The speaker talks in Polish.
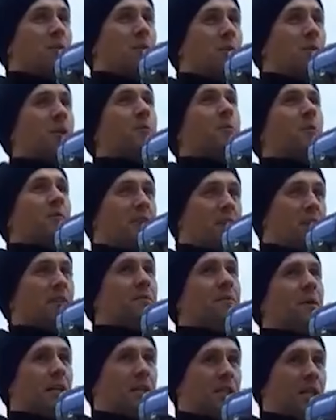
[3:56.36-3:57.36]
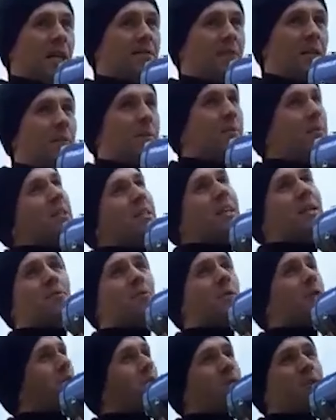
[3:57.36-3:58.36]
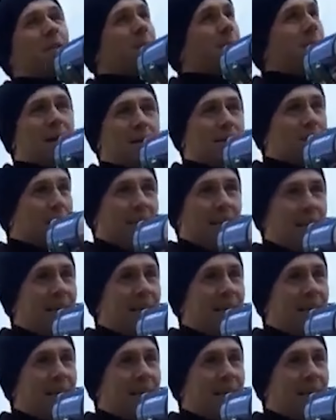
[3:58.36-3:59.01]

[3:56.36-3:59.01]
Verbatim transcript: musi powiedzieć w Warszawie, bo my tam głosu nie mamy.